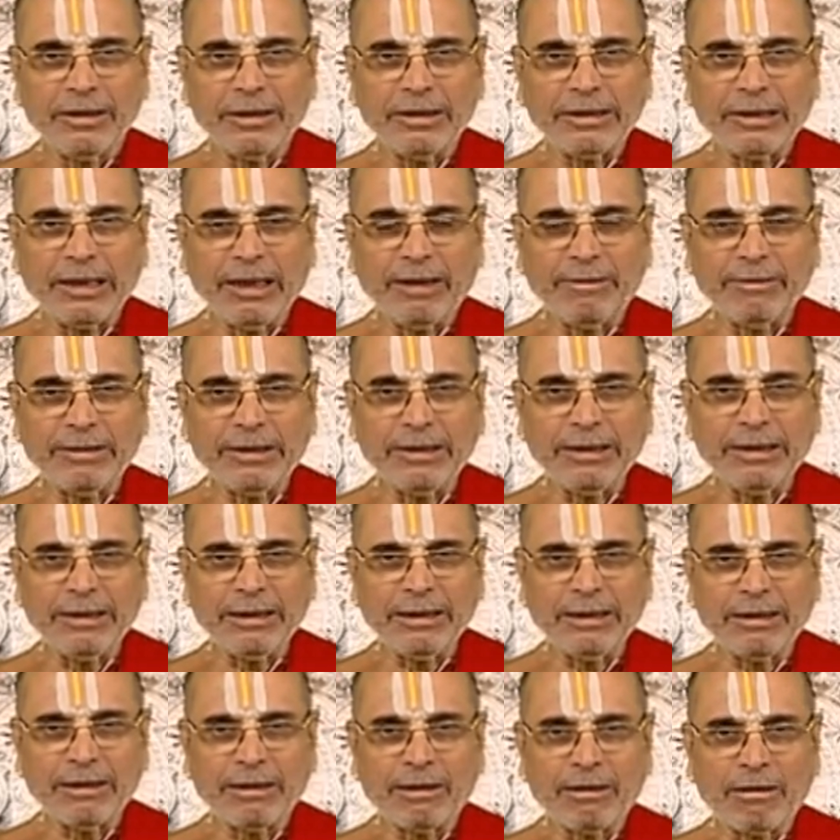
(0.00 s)
அதாவது
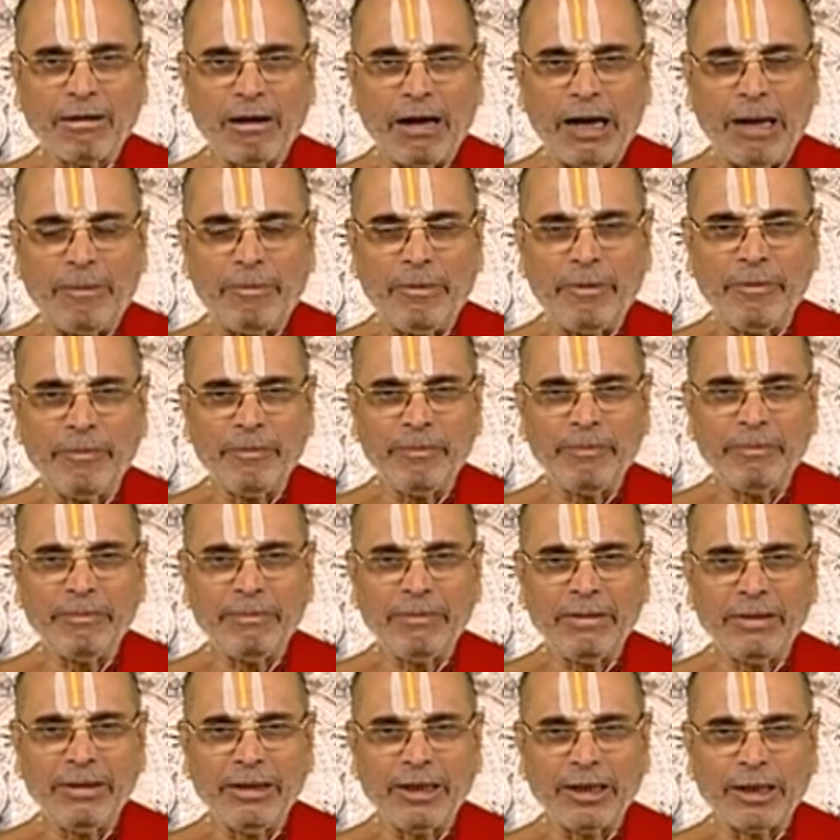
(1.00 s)
காமம்
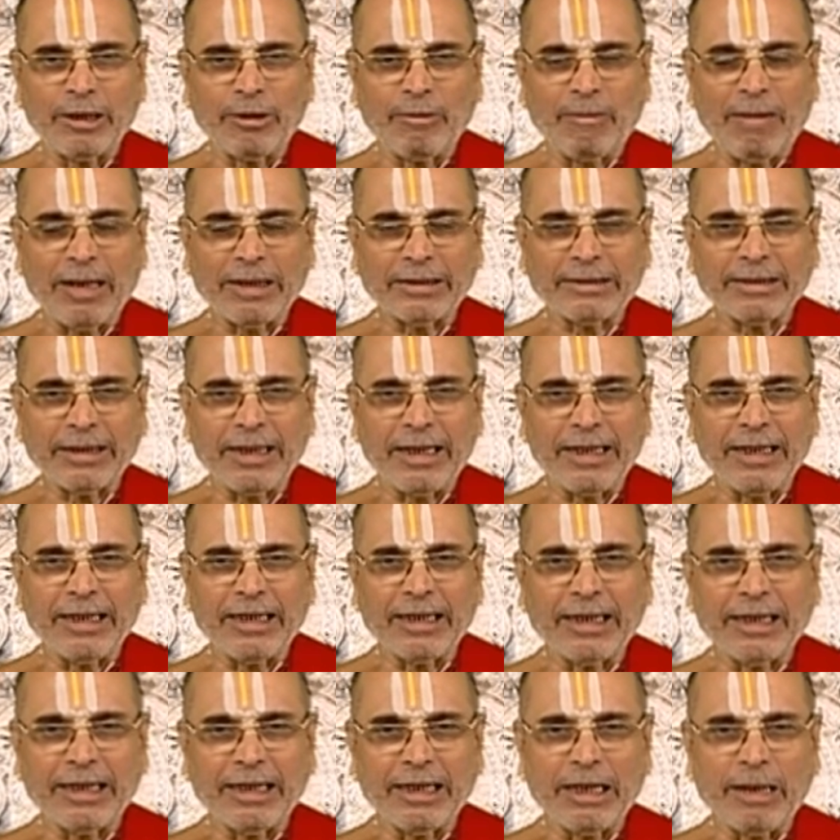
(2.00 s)
என்ற வார்த்தையை
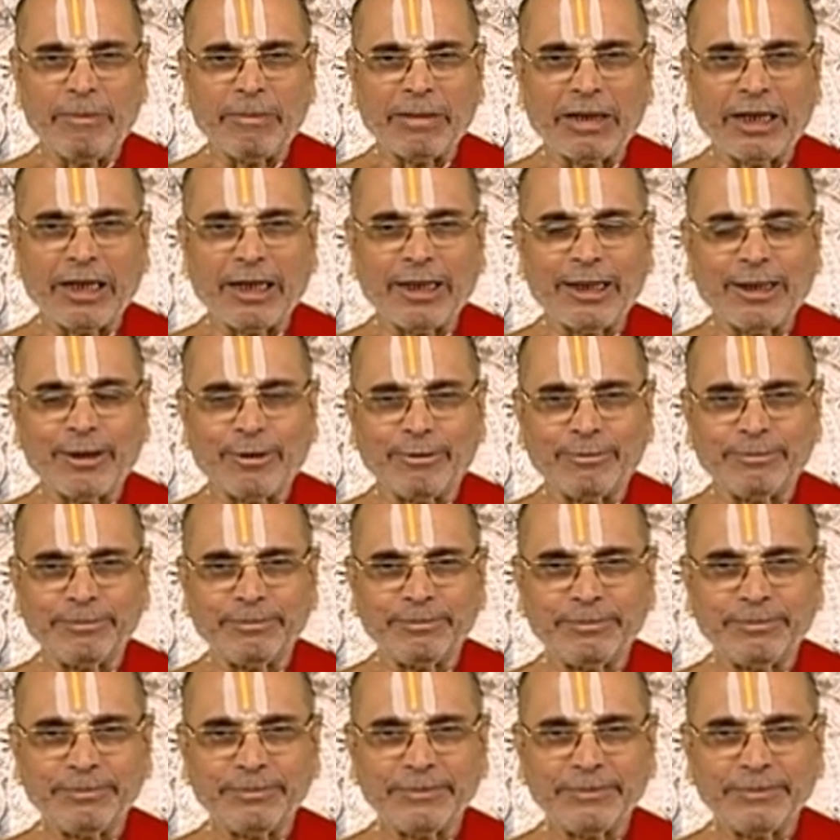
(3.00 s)
அடிக்கடி நாம் கேட்கிறோம்